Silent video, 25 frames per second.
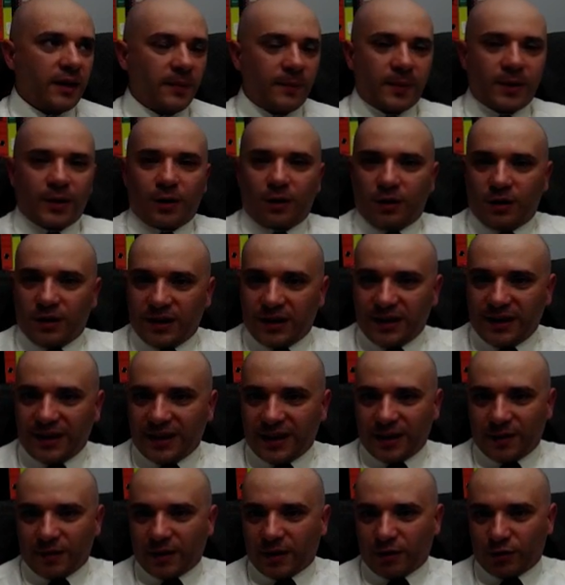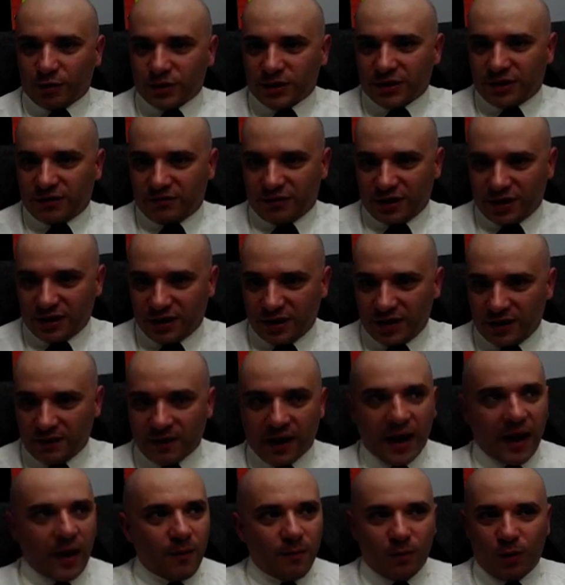però lì è una cosa
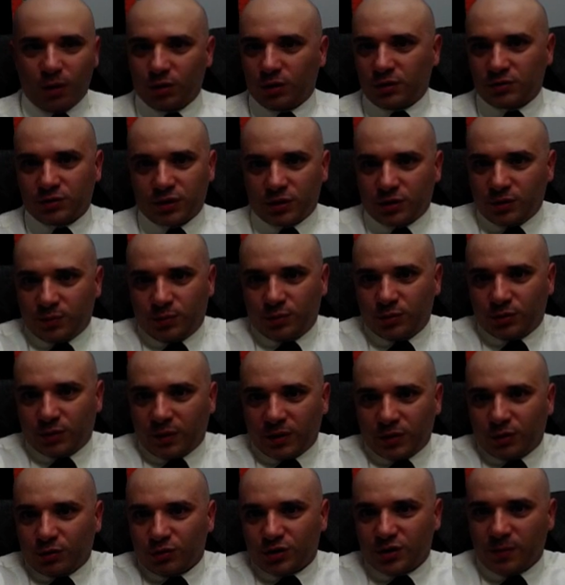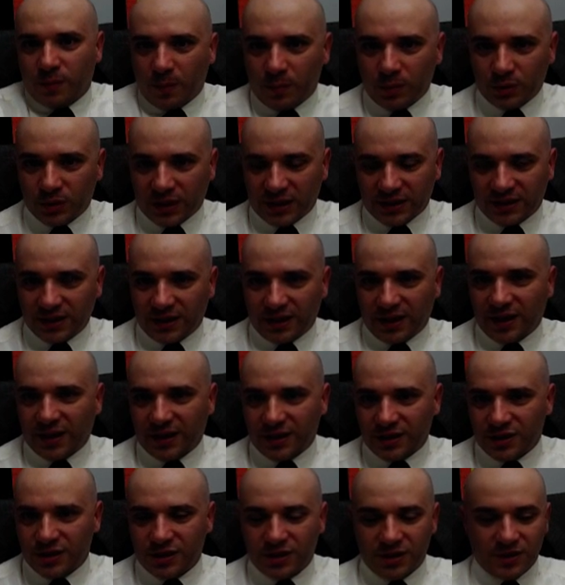definitiva, è un modo a un certo punto quando non si può più
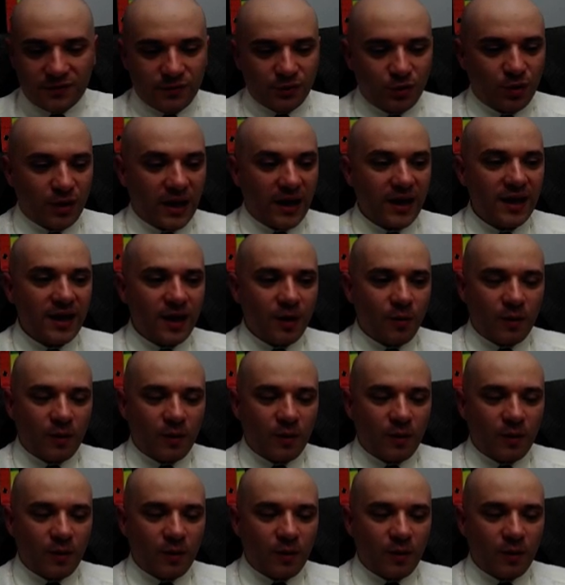trattenere ci si sfoga.